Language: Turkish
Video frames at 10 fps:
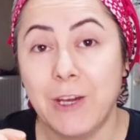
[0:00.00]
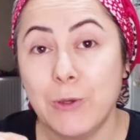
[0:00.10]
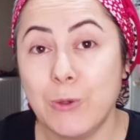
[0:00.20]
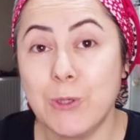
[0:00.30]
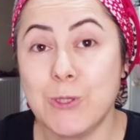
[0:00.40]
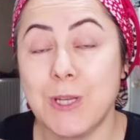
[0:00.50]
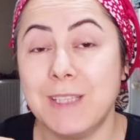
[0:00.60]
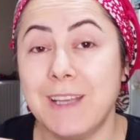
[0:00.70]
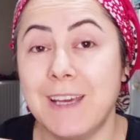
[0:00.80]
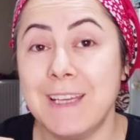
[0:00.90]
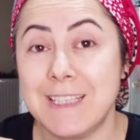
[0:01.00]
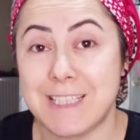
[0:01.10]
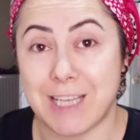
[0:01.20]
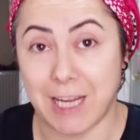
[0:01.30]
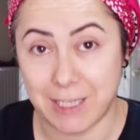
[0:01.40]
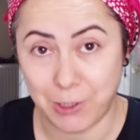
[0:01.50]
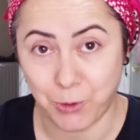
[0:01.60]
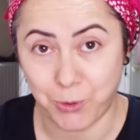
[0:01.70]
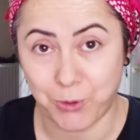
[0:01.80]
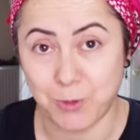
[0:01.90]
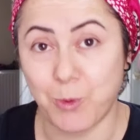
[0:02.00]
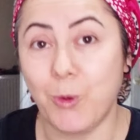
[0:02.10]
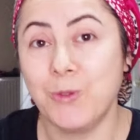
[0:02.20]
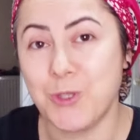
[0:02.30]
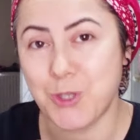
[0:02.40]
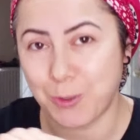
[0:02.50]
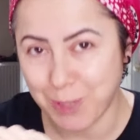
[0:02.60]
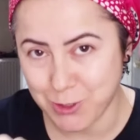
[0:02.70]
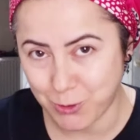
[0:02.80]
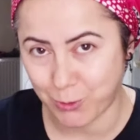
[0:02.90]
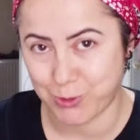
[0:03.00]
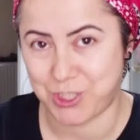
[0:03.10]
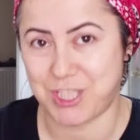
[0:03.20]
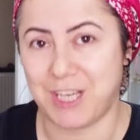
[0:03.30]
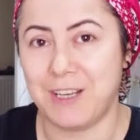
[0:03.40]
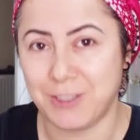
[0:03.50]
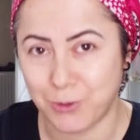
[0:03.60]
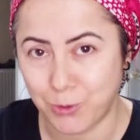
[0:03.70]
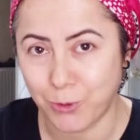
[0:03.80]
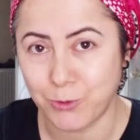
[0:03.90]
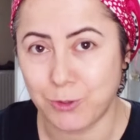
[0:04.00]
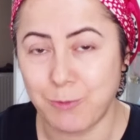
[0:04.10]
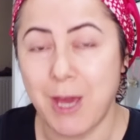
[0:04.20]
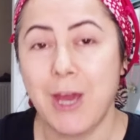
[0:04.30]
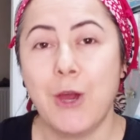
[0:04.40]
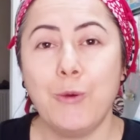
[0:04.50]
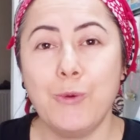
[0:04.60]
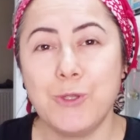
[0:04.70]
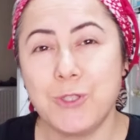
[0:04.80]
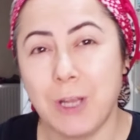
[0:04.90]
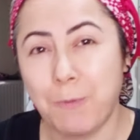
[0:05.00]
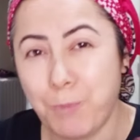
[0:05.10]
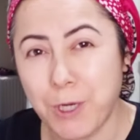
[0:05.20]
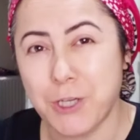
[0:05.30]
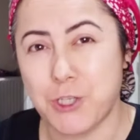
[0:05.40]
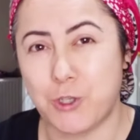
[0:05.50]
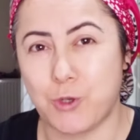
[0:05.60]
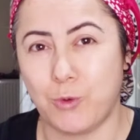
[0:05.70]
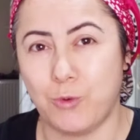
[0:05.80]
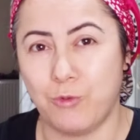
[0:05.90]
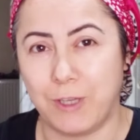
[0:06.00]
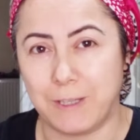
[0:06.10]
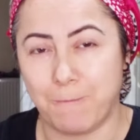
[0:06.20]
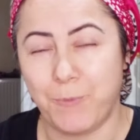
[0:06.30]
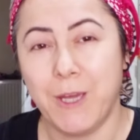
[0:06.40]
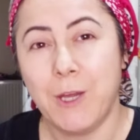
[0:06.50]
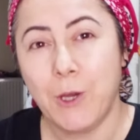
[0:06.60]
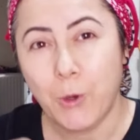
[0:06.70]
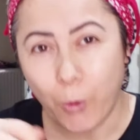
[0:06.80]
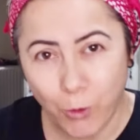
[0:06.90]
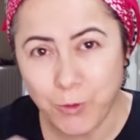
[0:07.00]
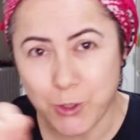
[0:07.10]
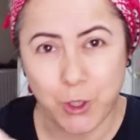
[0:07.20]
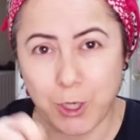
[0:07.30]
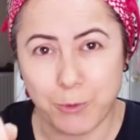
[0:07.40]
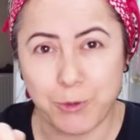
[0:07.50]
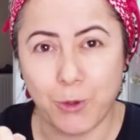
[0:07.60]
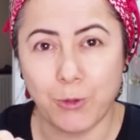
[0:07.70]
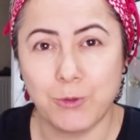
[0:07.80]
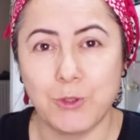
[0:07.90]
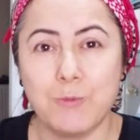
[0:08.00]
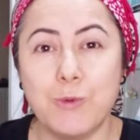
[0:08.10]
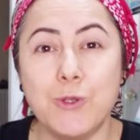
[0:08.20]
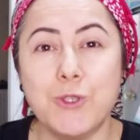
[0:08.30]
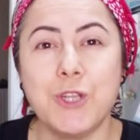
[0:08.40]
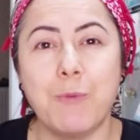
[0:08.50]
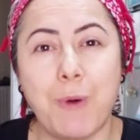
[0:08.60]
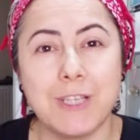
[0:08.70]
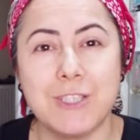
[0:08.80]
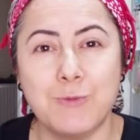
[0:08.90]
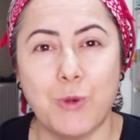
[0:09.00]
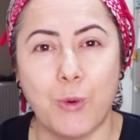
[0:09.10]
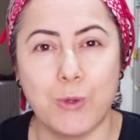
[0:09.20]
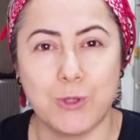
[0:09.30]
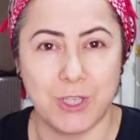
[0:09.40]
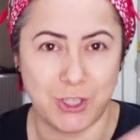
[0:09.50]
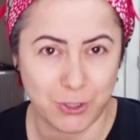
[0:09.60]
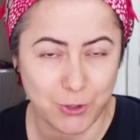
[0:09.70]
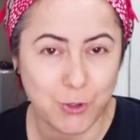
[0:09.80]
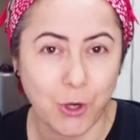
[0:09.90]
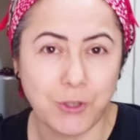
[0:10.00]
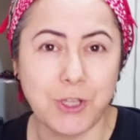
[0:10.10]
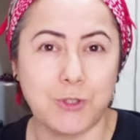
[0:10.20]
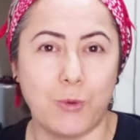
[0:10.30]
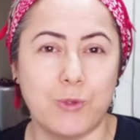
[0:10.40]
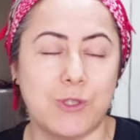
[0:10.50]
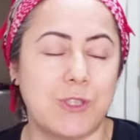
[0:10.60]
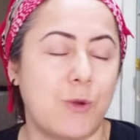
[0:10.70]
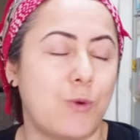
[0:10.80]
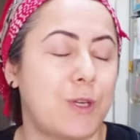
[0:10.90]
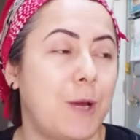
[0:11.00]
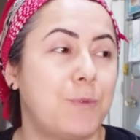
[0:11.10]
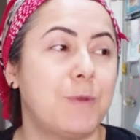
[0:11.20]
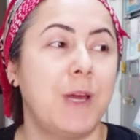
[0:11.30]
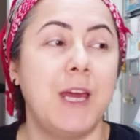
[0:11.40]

Üstüne de şehriye koydum. Onu da şöyle bir açık kokusu çıkan halde döndürdüm. Üstüne bir kaşıkça un verdim. Onu da şöyle bir döndürdüm. Üstüne bastım tavuk suyunu. İşte az önce gördün ya tavuk, tavuk yaptım.